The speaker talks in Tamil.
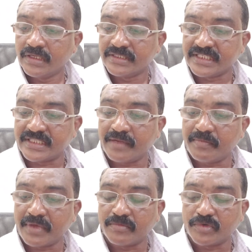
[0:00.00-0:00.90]
சித்திரை
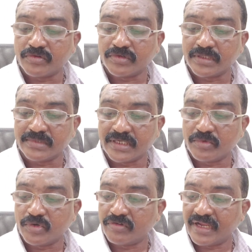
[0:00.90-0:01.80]
மாதம் முழுவதும்
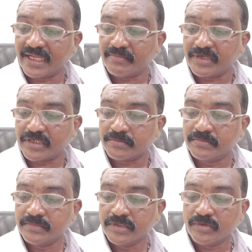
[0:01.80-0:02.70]
தினம் ஒரு வேளை மட்டும்
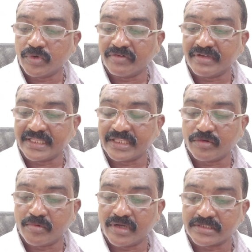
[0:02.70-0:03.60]
உணவருந்தி
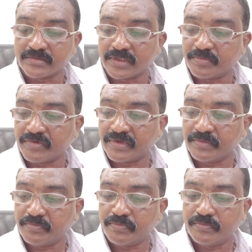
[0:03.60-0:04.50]
உபவாசம் இருப்பவன்
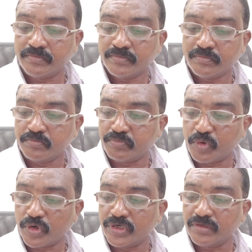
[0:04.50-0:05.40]

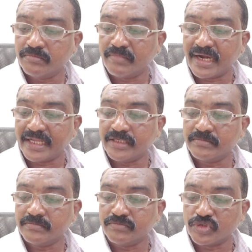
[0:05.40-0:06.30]
பொன்னும்
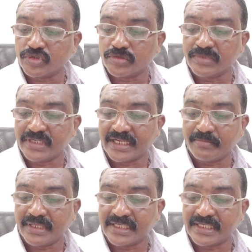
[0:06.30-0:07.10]
மணியும் முத்தும் நிரம்பிய